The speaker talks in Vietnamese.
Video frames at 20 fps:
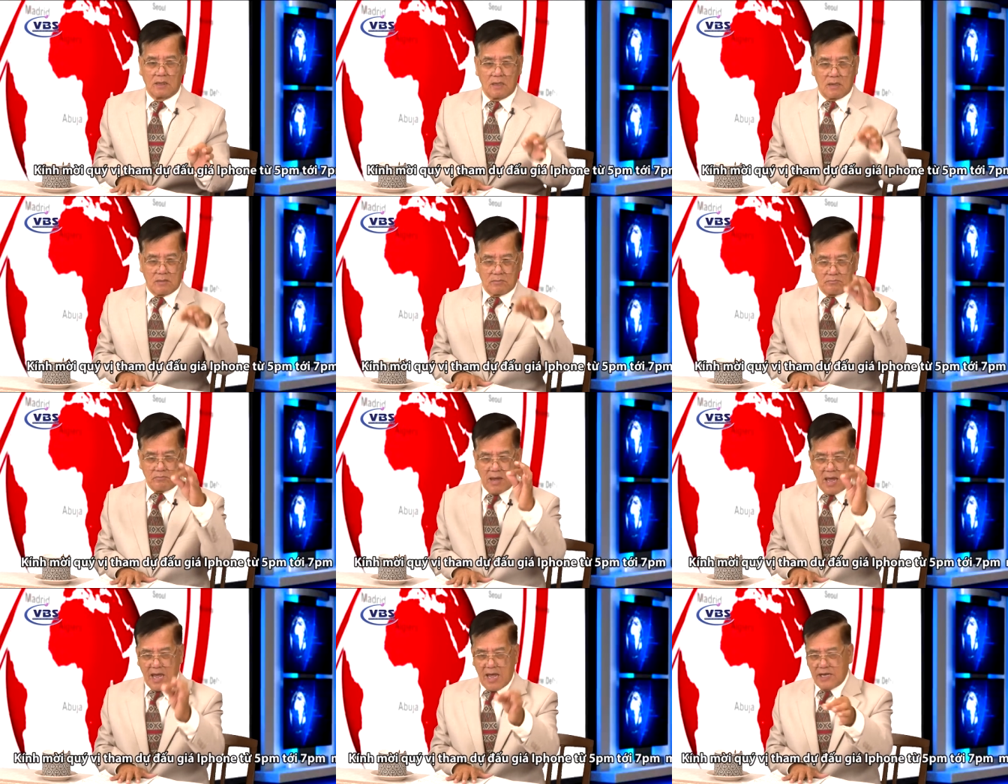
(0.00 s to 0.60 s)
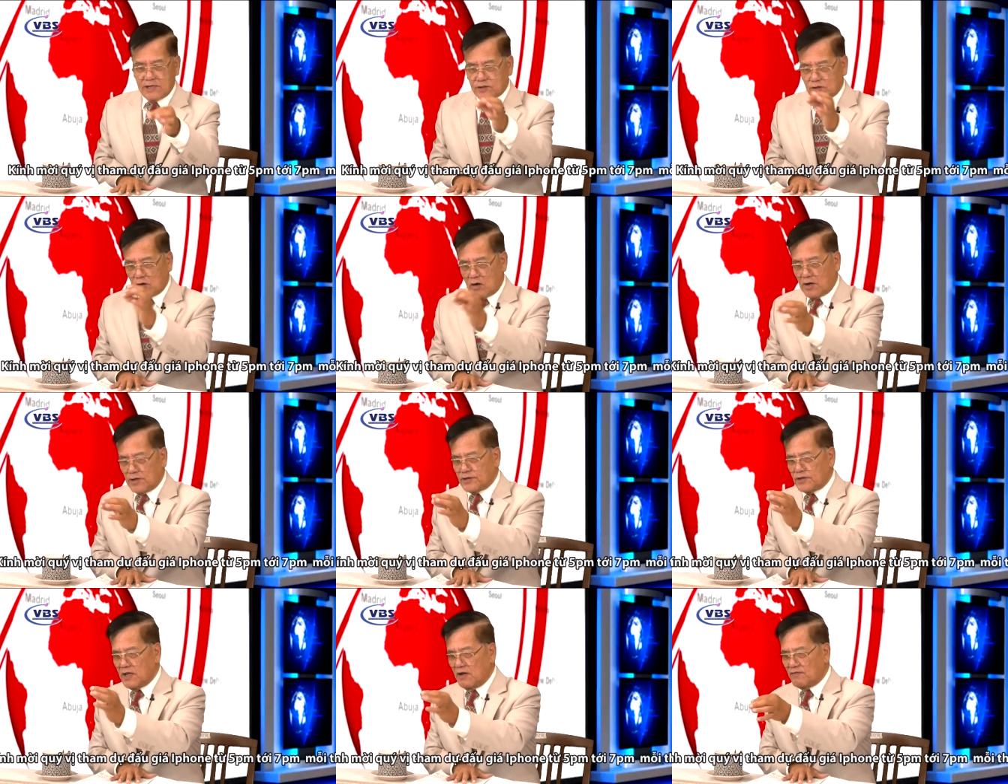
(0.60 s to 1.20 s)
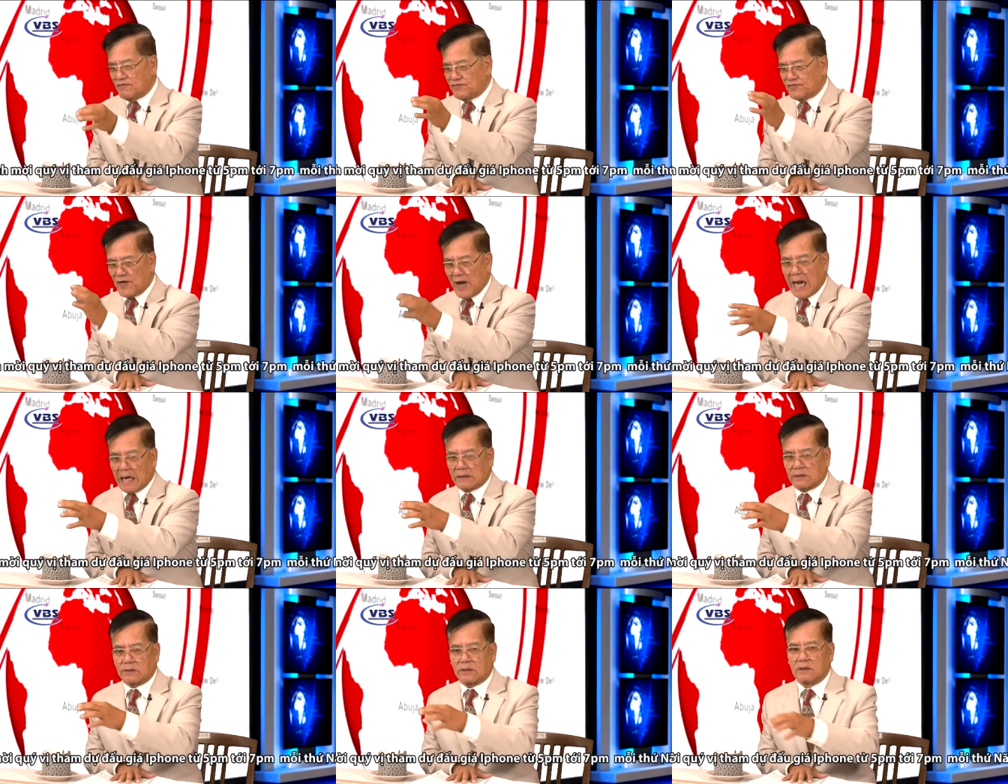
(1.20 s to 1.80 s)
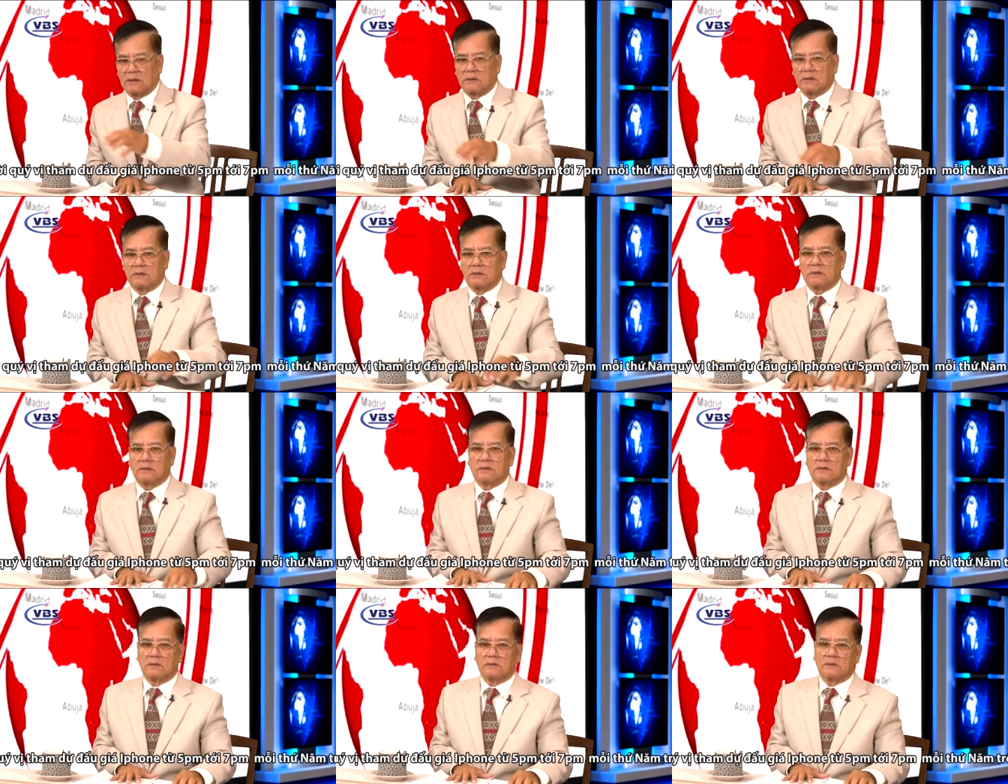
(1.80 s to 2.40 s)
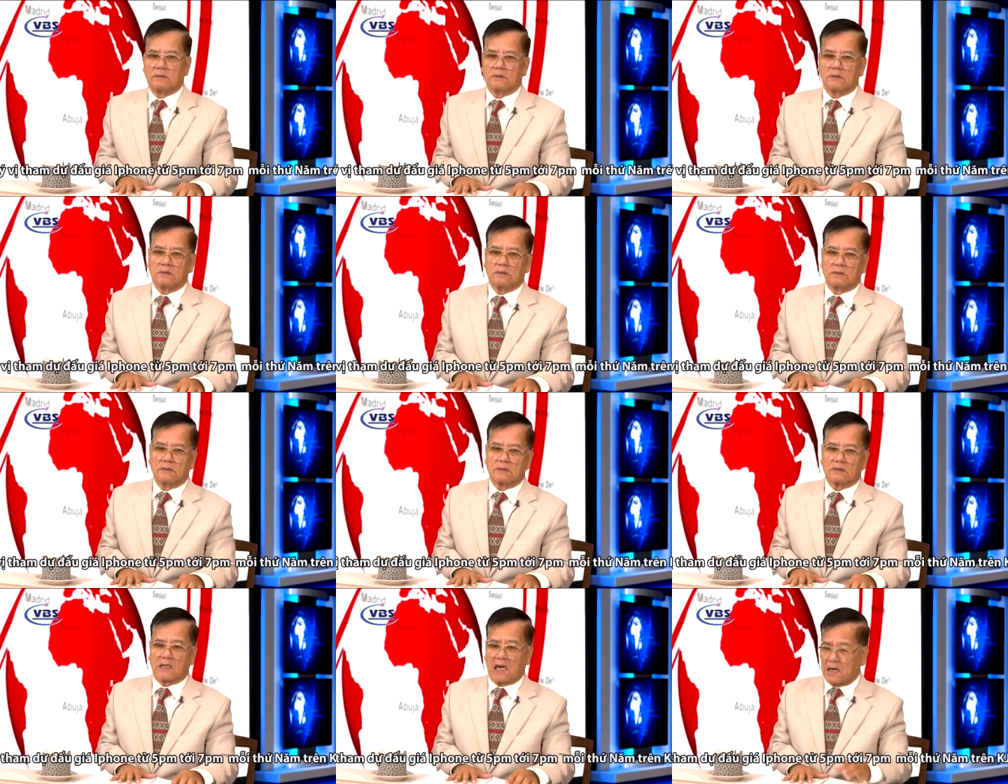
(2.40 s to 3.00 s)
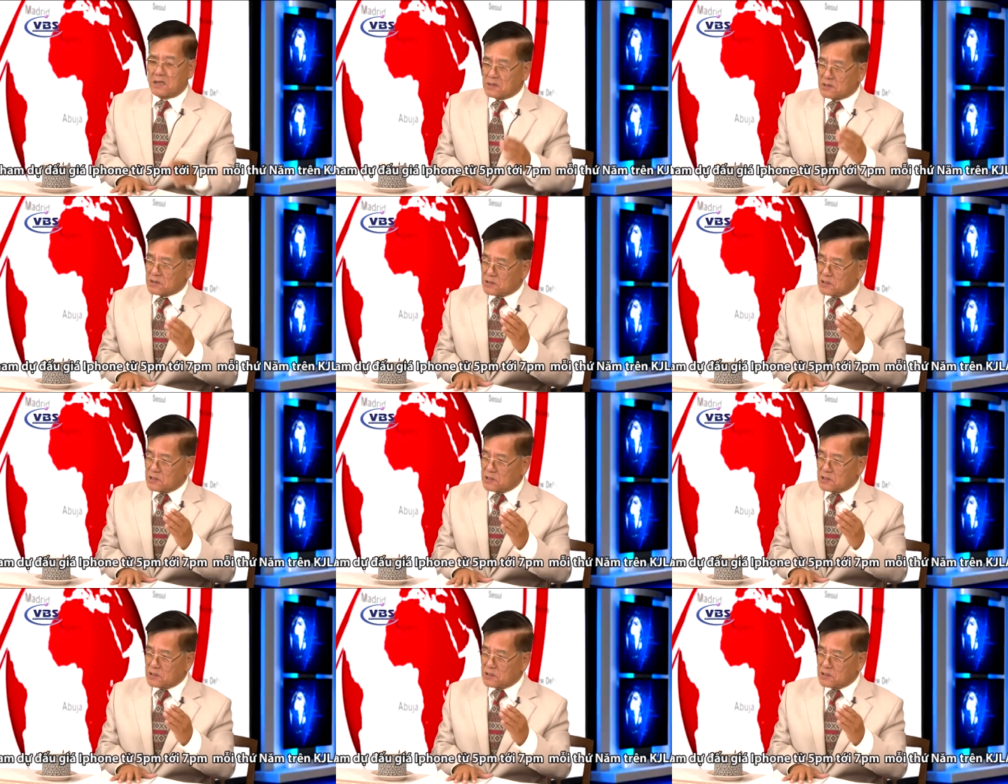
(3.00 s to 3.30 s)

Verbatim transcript: Based on the fact. Căn cứ